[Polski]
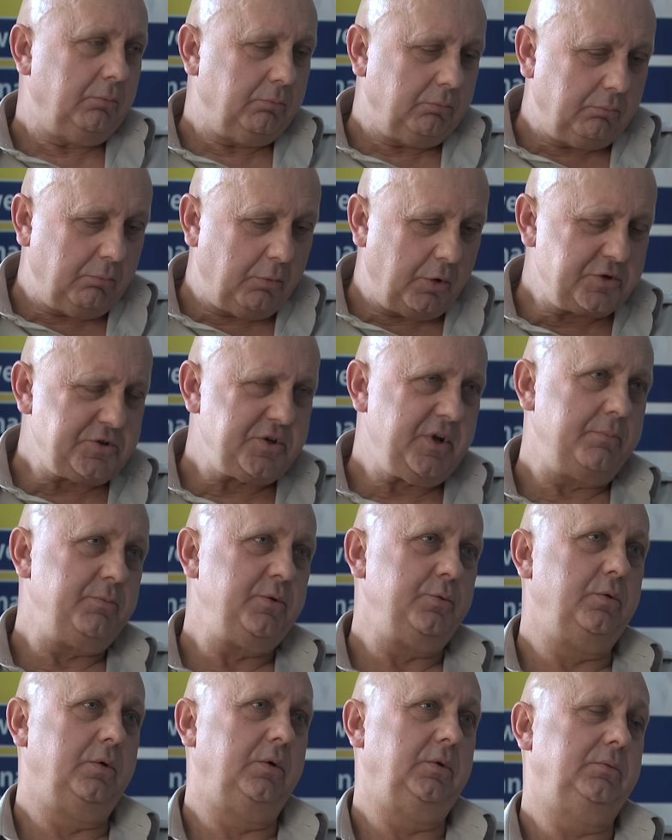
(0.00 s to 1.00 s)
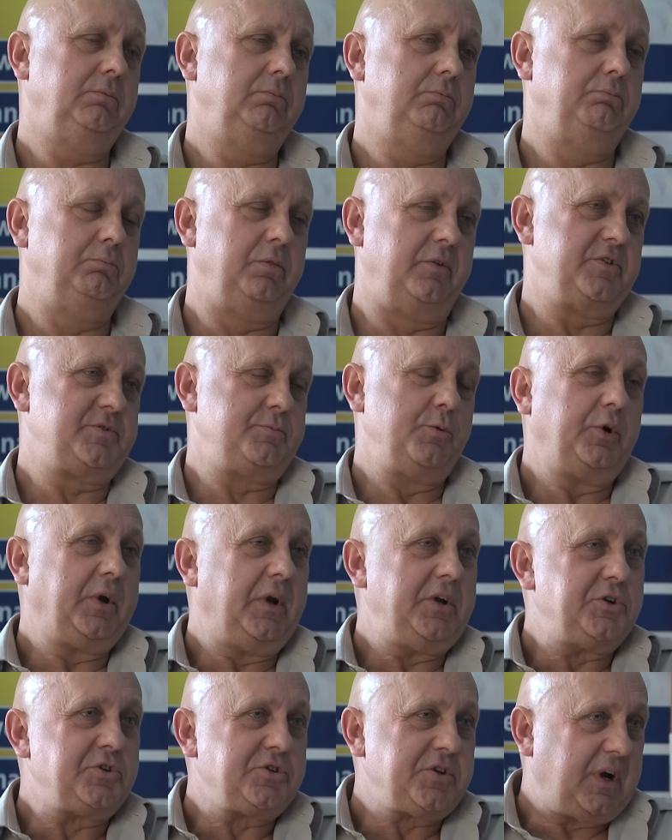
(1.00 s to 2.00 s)
Można było, powiedzmy,
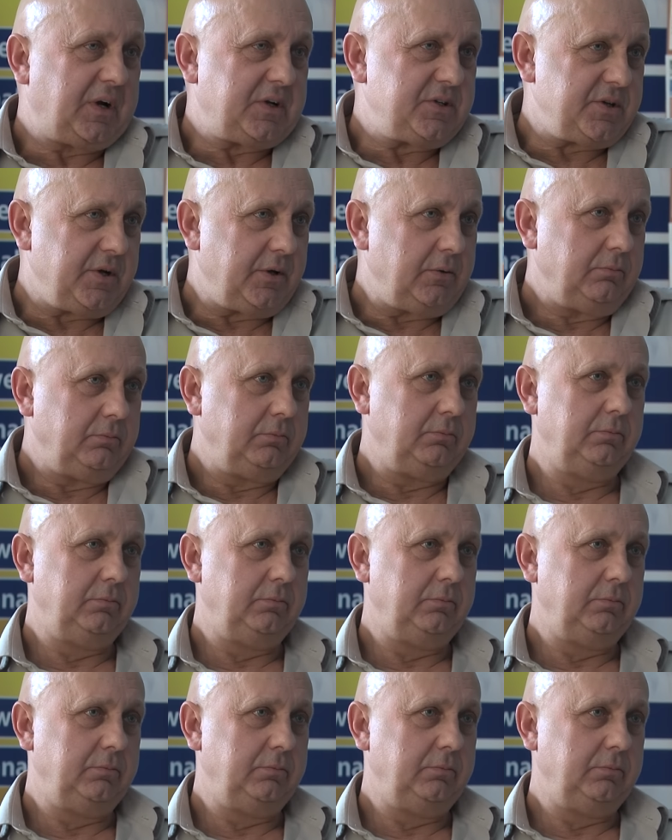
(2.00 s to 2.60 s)
ograniczyć akcję,